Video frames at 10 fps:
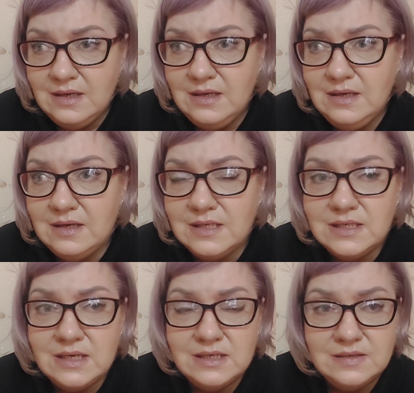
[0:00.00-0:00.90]
и
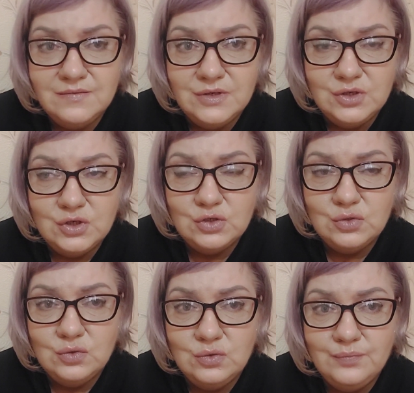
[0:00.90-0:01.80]
рассказывает,
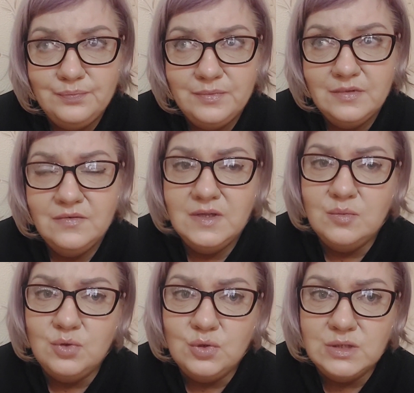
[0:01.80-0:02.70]
что в
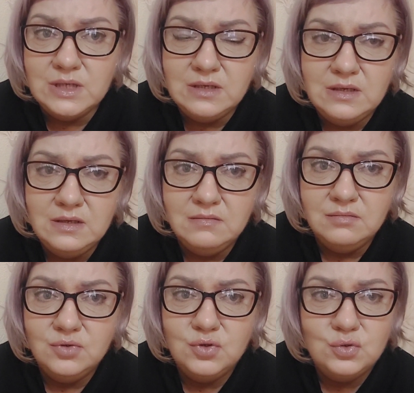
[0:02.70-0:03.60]
этом рюкзаке
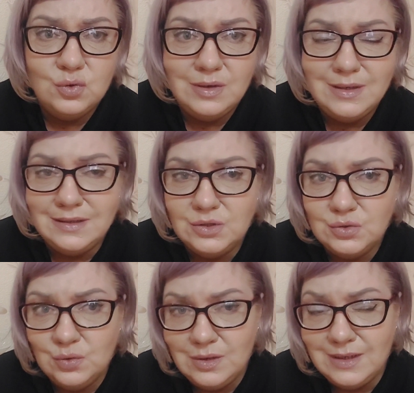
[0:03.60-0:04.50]

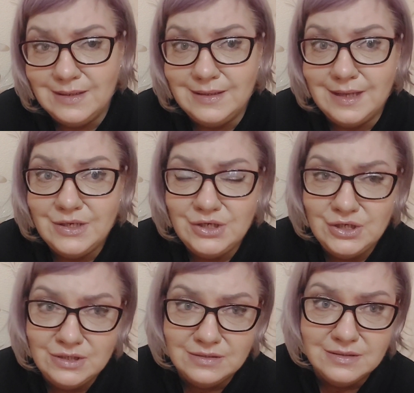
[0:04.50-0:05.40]
столько-столько
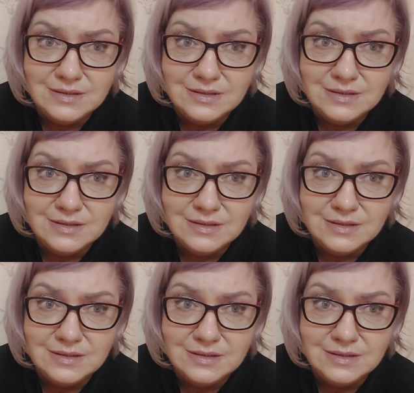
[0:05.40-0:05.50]
тащил